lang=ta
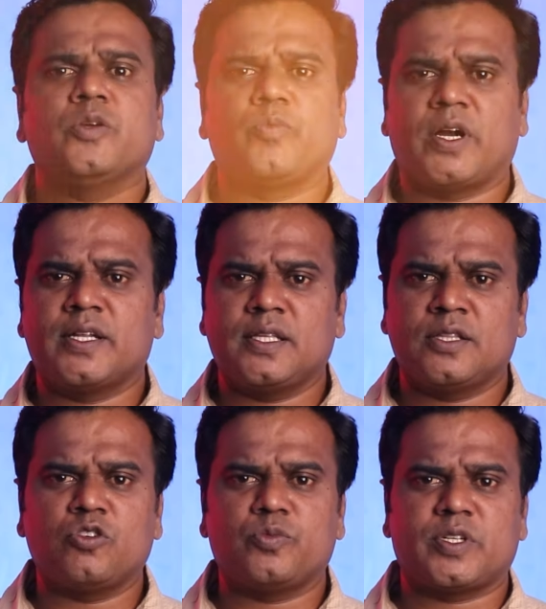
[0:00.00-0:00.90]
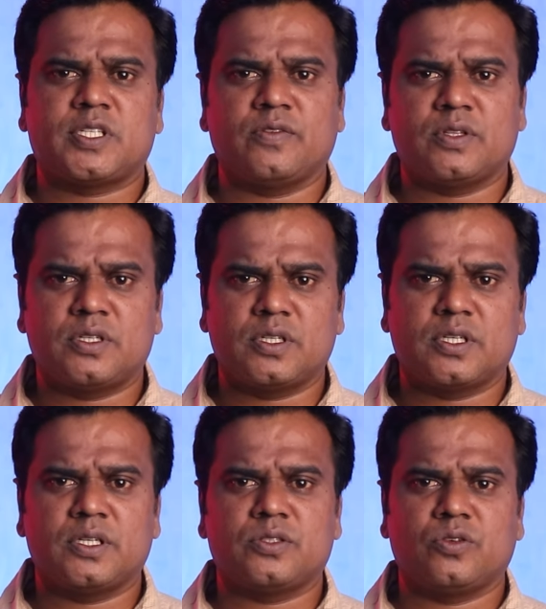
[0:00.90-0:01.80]
இப்போ அடுத்து இந்த ஒரு பிரச்சனை
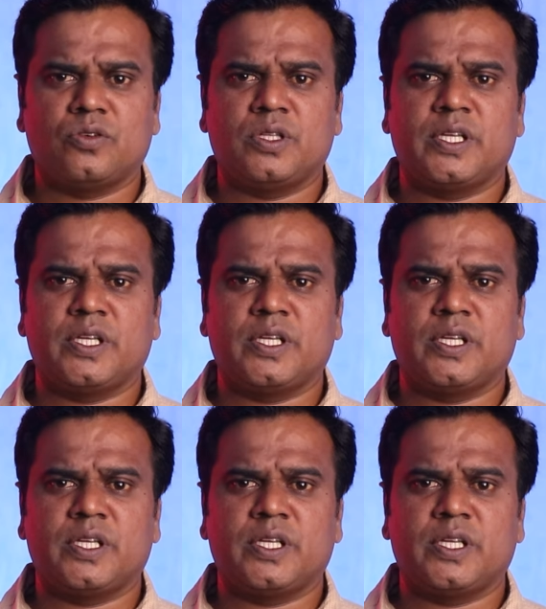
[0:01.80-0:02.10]
வந்துட்டுருக்கு ஸோ